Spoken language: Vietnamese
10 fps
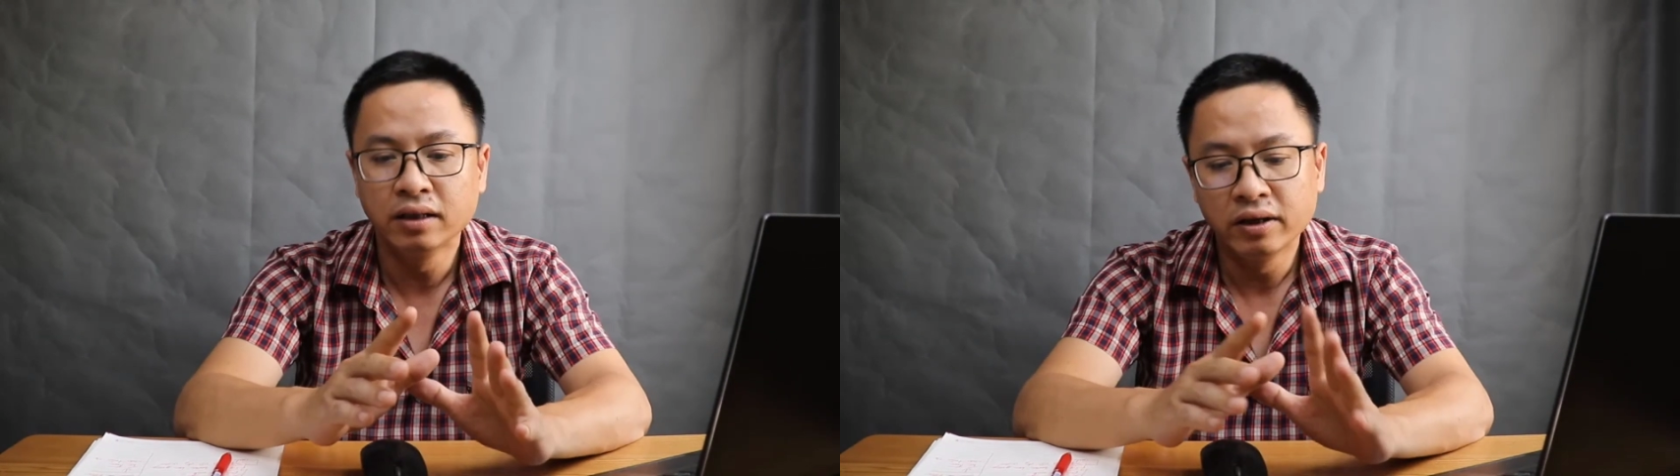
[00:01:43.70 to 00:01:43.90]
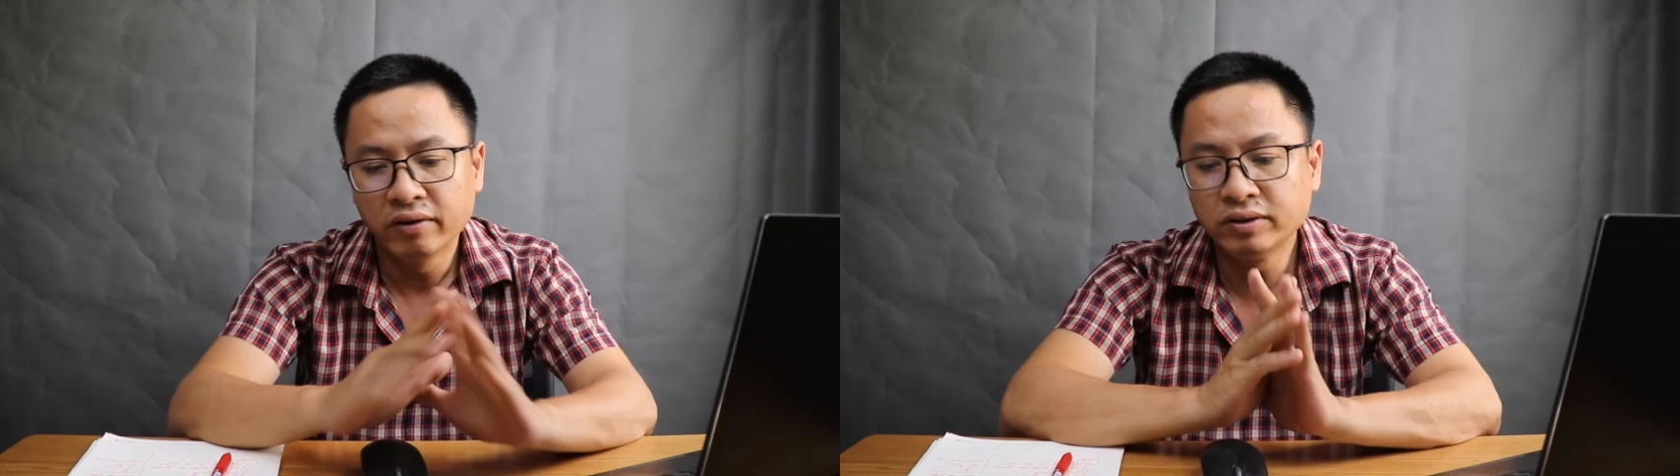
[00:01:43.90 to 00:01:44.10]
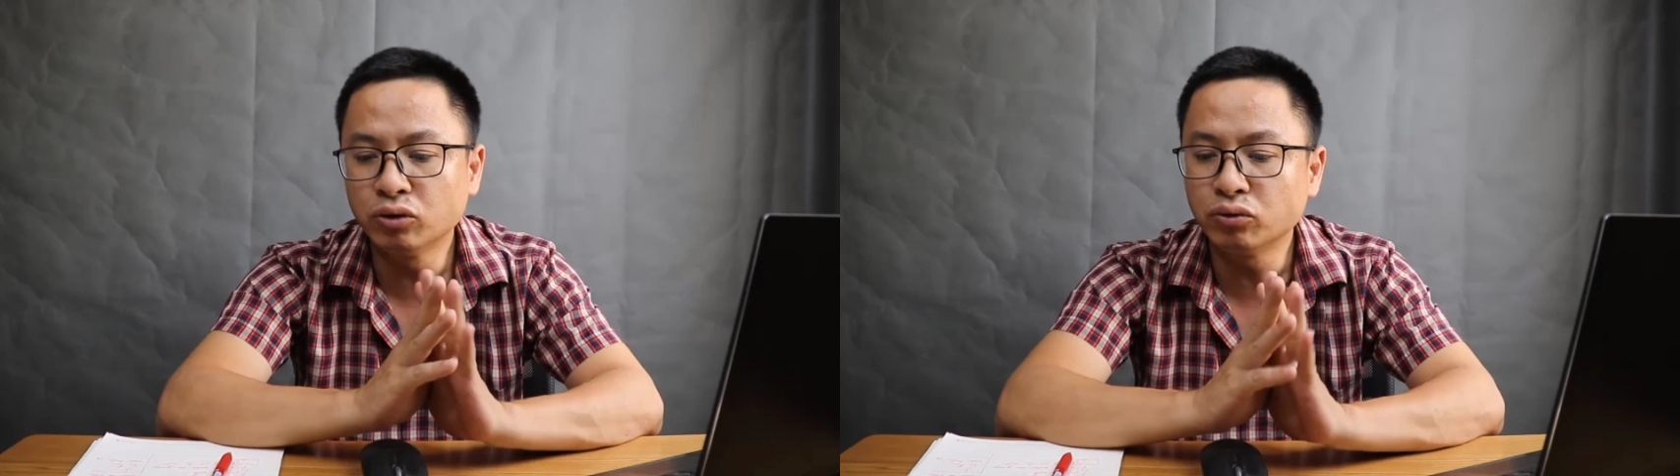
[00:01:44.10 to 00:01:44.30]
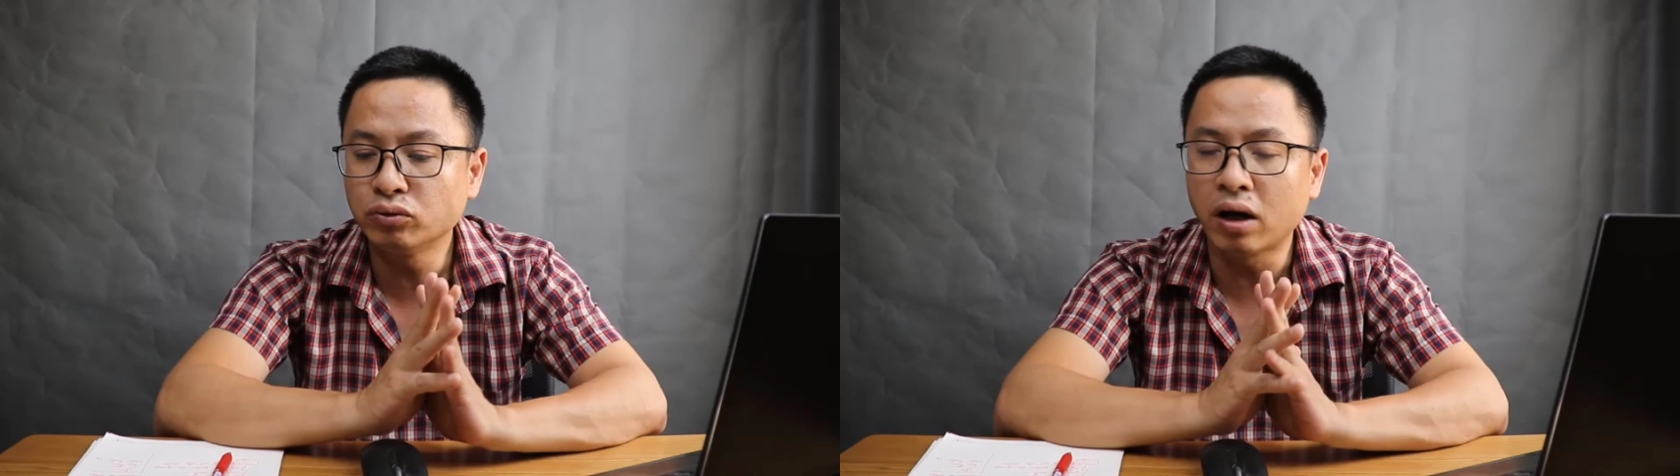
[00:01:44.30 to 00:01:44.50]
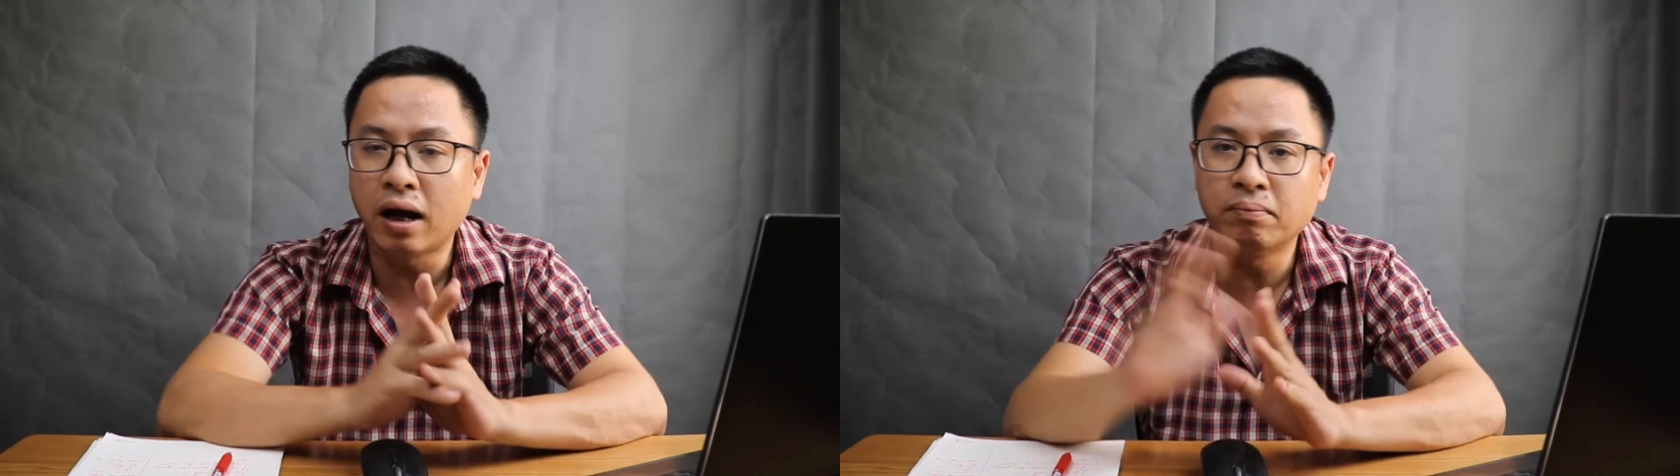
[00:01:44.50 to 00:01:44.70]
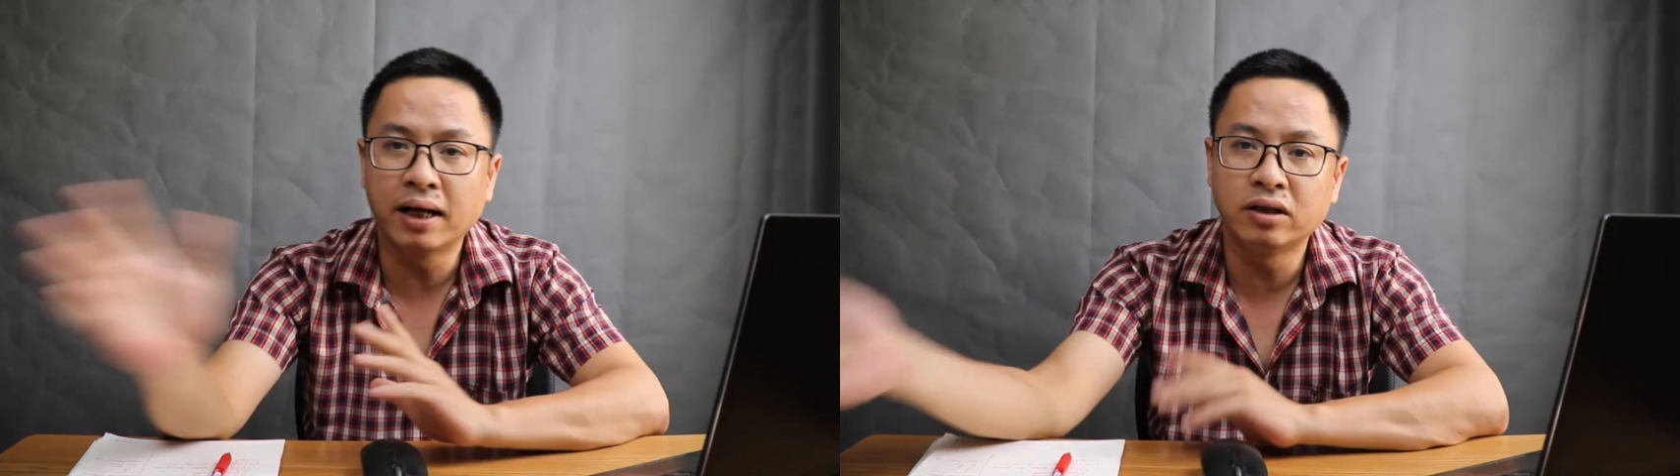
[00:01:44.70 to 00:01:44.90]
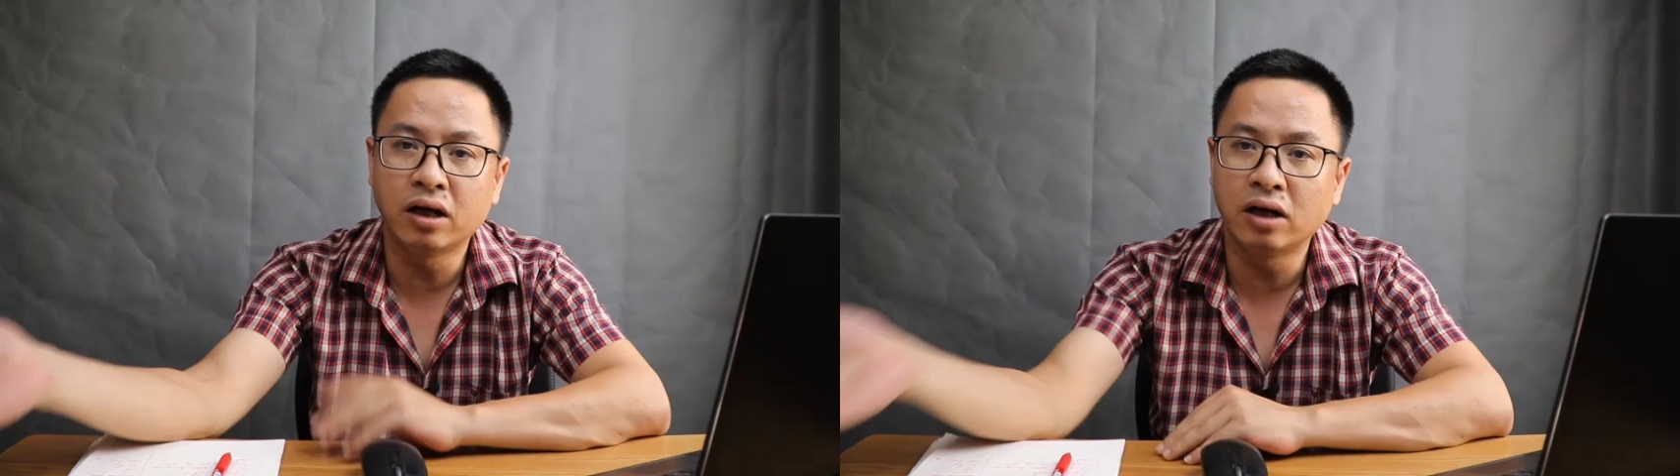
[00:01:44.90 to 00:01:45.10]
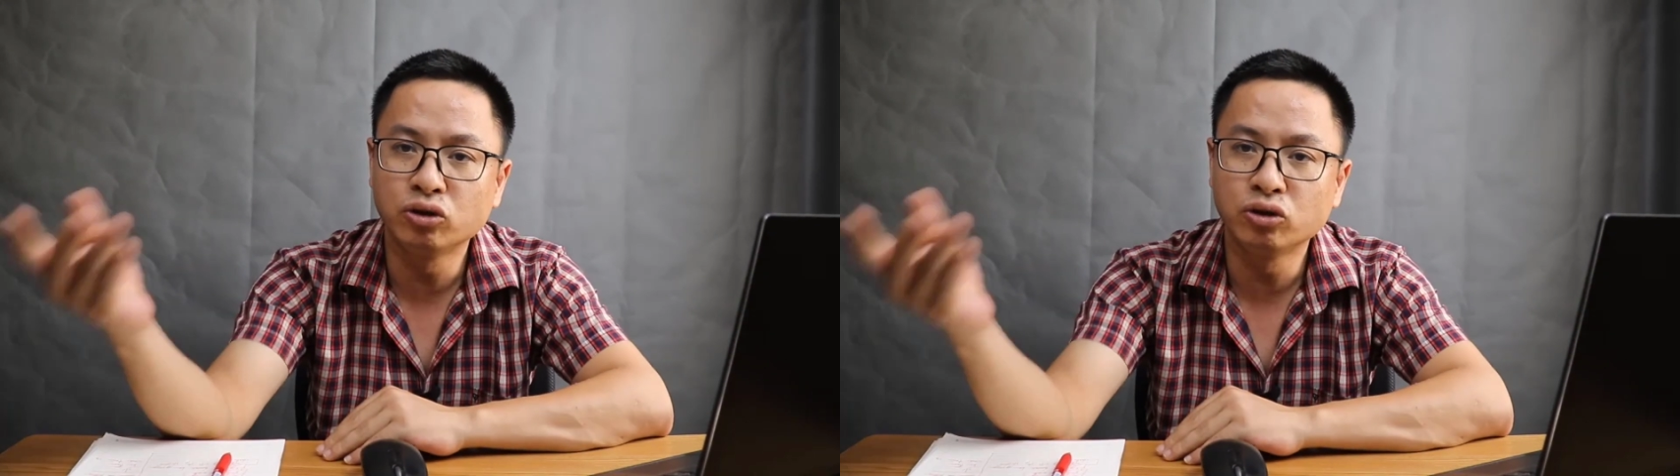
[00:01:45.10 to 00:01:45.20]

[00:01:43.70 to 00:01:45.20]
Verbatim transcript: ví dụ à, bạn à,